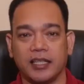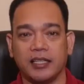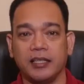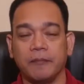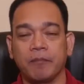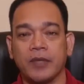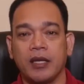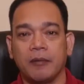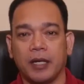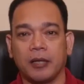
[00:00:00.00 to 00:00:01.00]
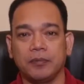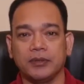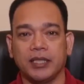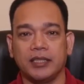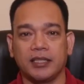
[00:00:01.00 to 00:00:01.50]
Tagig. Para
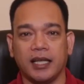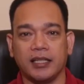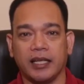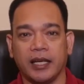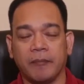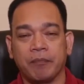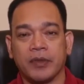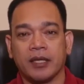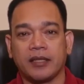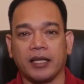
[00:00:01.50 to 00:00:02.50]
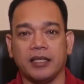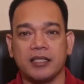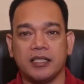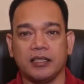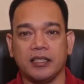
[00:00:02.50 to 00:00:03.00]
po sa detalye,
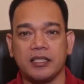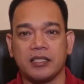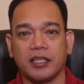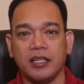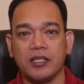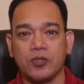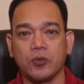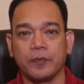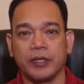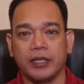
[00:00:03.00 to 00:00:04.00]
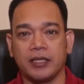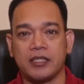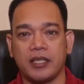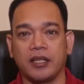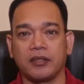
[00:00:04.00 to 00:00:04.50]
Tagig City's three super
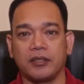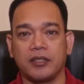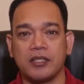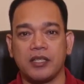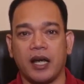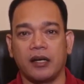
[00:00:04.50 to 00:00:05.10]
health centers